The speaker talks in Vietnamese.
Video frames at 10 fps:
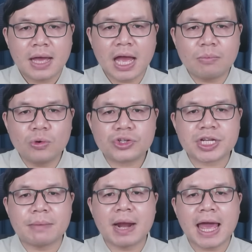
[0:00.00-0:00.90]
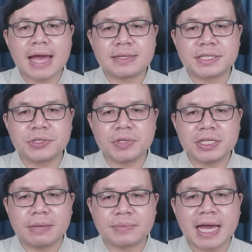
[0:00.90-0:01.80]
Abu Shamala thì chịu trách
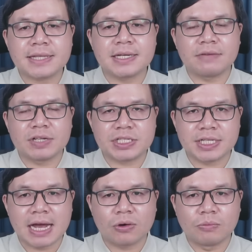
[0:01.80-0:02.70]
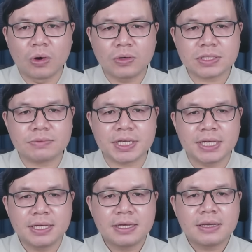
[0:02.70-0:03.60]
nhiệm tài trợ và chỉ đạo khủng bố trong
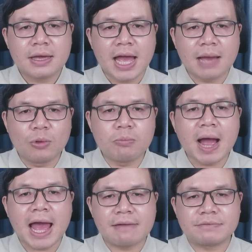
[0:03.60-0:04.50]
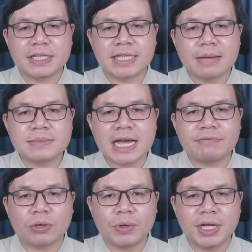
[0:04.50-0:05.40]
khi Abu Maam thì tham gia
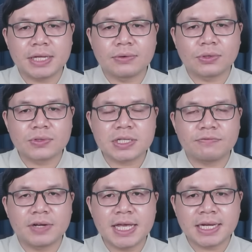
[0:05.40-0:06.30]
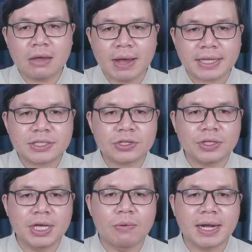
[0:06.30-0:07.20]
việc quyết định của tổ chức và lên kế hoạch cho
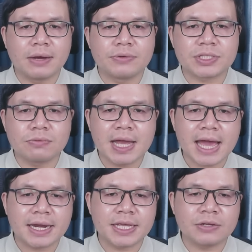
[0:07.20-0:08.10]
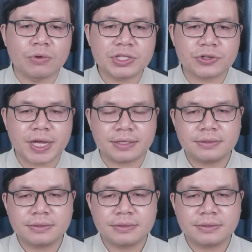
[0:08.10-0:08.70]
nhiều hoạt động chống lại an ninh của Israel.